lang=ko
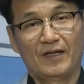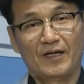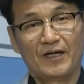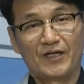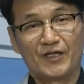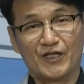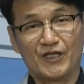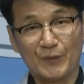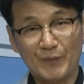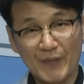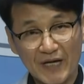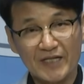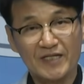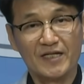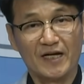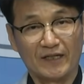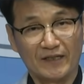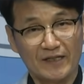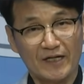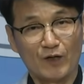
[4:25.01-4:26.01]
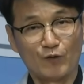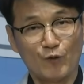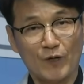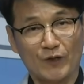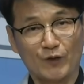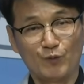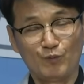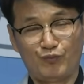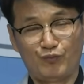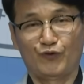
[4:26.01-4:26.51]
김현장이라고
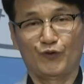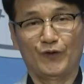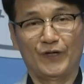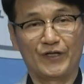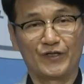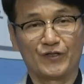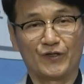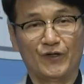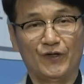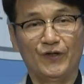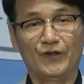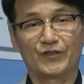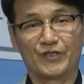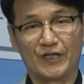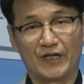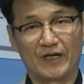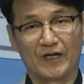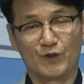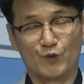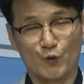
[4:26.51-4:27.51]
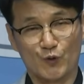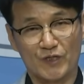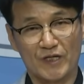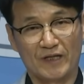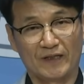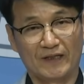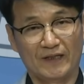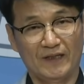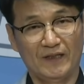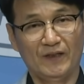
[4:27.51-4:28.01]
하는 프로에서 제가
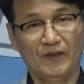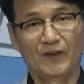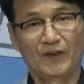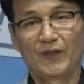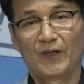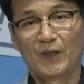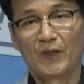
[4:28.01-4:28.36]
소상히